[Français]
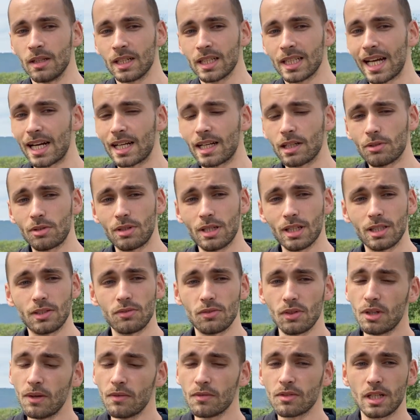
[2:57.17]
quelqu'un de
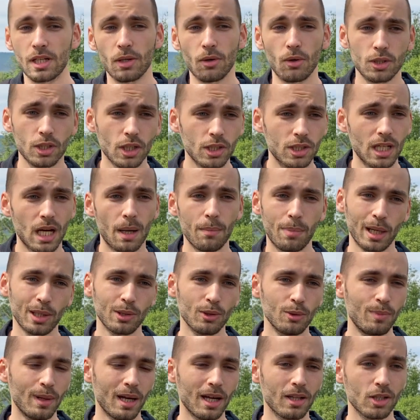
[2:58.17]
certifié, quand vous allez rechercher un
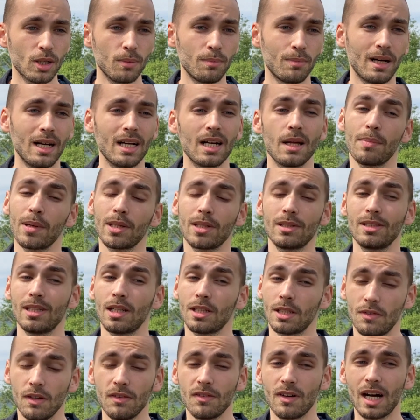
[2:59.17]
prénom par exemple, bah, la personne
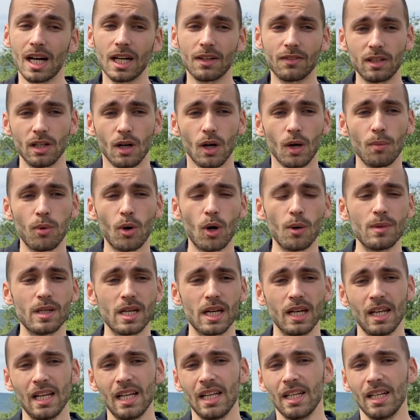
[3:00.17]
certifiée va arriver en premier.